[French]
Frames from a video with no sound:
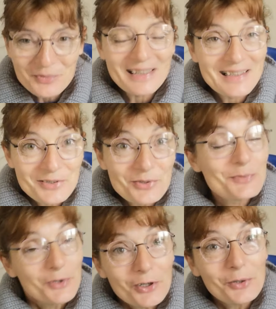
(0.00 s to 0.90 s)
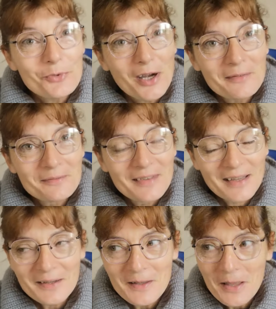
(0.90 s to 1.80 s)
vous faites les choses mieux que moi,
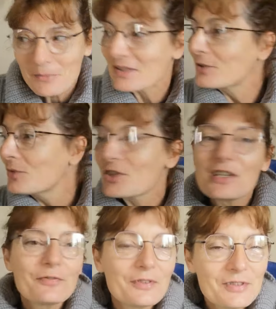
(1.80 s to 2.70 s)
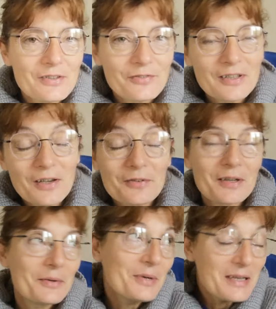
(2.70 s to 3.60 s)
hein. parce que moi je les fais vite fait,
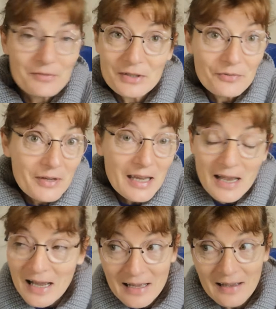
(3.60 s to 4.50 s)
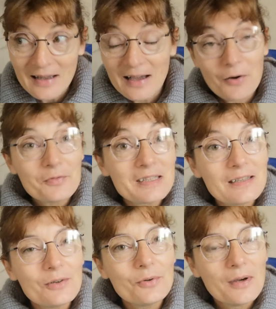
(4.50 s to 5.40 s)
enfin oui, vite fait en
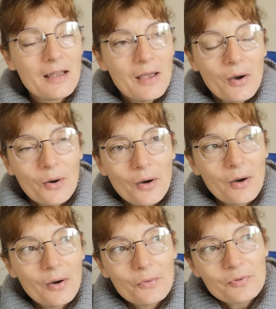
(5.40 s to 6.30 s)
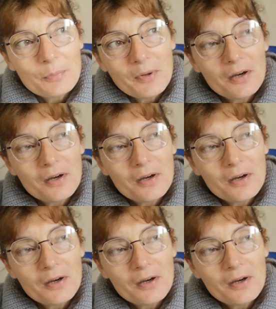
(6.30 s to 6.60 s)
vidéo. On ne fait